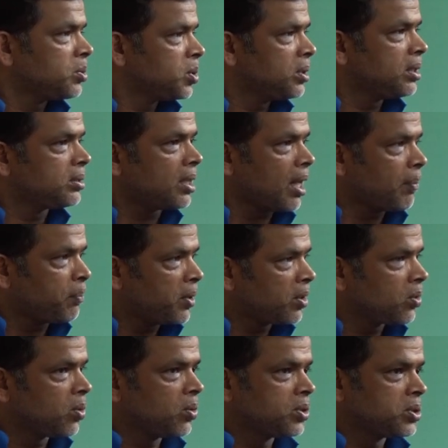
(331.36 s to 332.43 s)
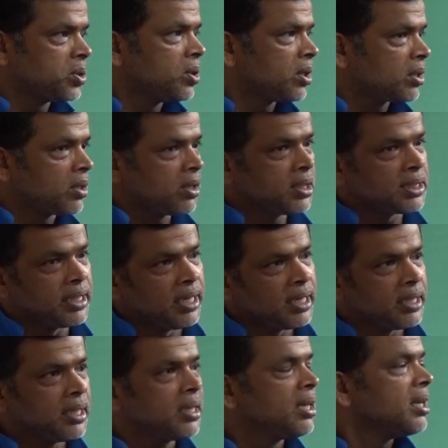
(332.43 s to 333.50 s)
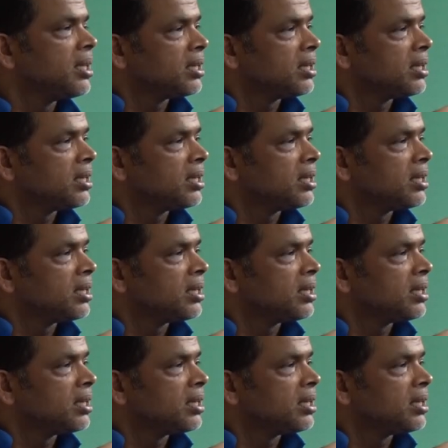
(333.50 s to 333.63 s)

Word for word: যদি আপনার কোনো কিছু দরকার হয় সিলেটের